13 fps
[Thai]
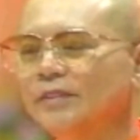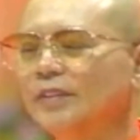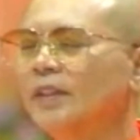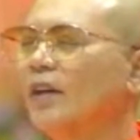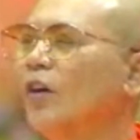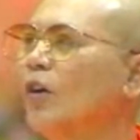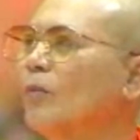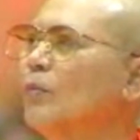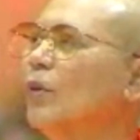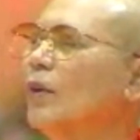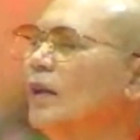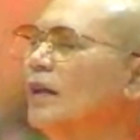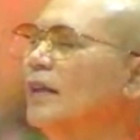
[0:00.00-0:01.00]
บอกอย่าออกบ
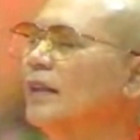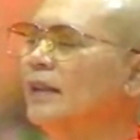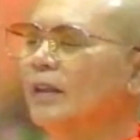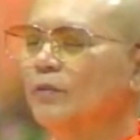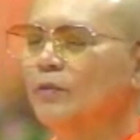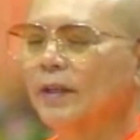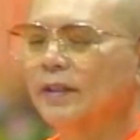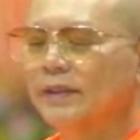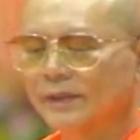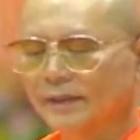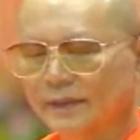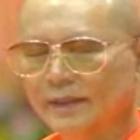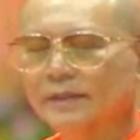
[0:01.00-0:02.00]
วชเลยอีกเจ็ดวัน
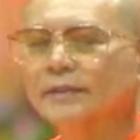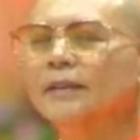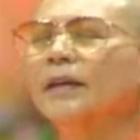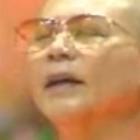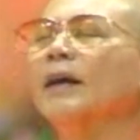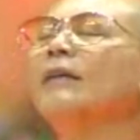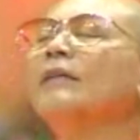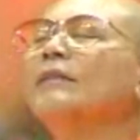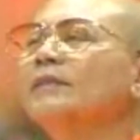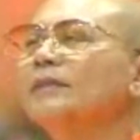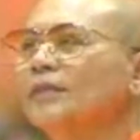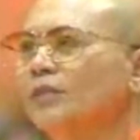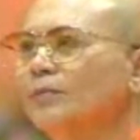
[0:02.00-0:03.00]
เอา
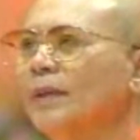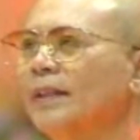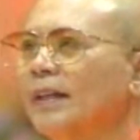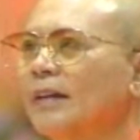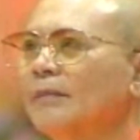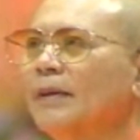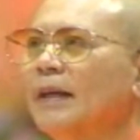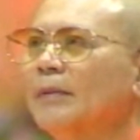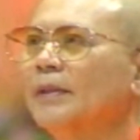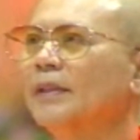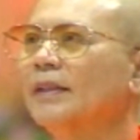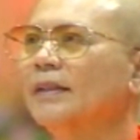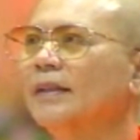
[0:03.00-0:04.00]
สมบัติจักรพรรดิ
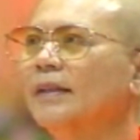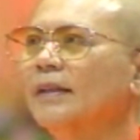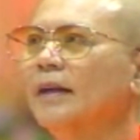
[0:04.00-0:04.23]
ไปเถอะ